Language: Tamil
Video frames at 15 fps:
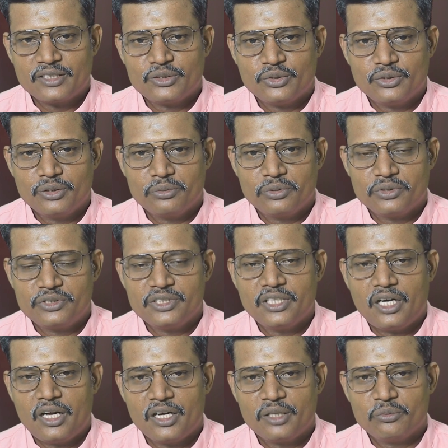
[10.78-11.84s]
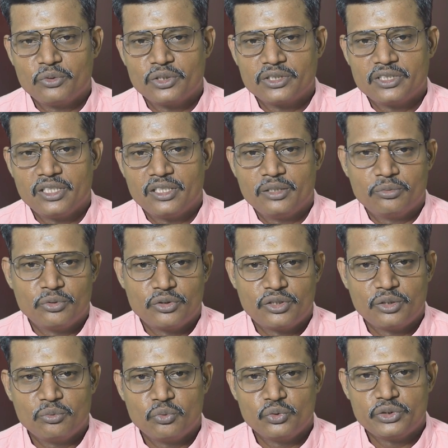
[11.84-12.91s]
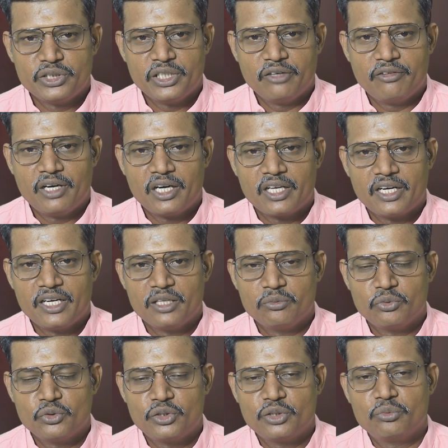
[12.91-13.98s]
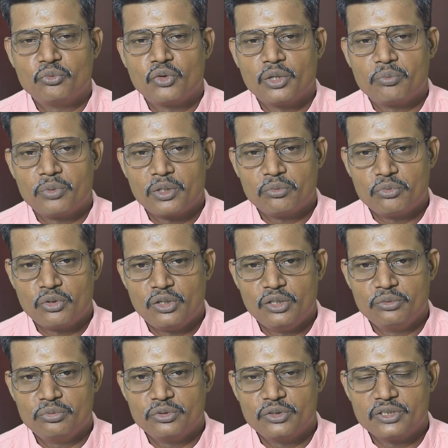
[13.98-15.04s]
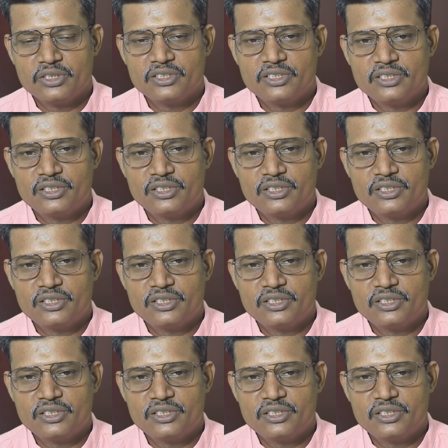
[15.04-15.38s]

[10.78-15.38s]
கரத்தோனை போற்றி ஆணை முகத்தானை போற்றி மூஷிக வாகனனை போற்றி மூலப்பரம்பொருளை போற்றி